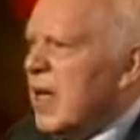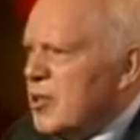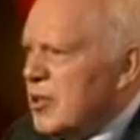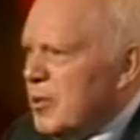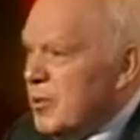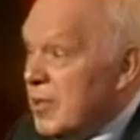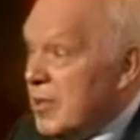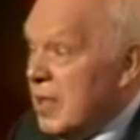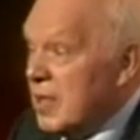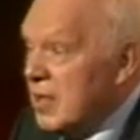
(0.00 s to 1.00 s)
наших. Он
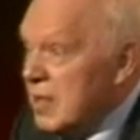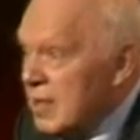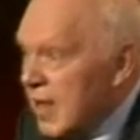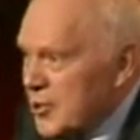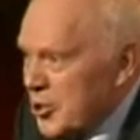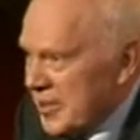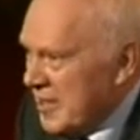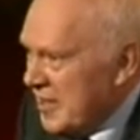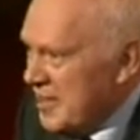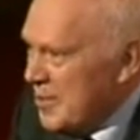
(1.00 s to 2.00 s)
говорит, каких
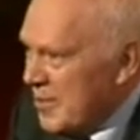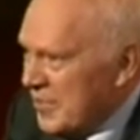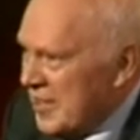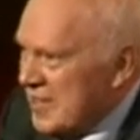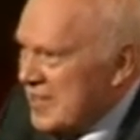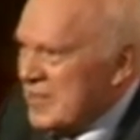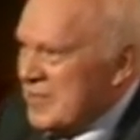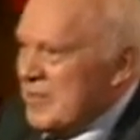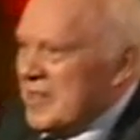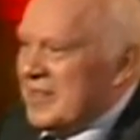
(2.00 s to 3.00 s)
наших? Я не был в таких
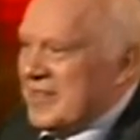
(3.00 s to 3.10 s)
с ним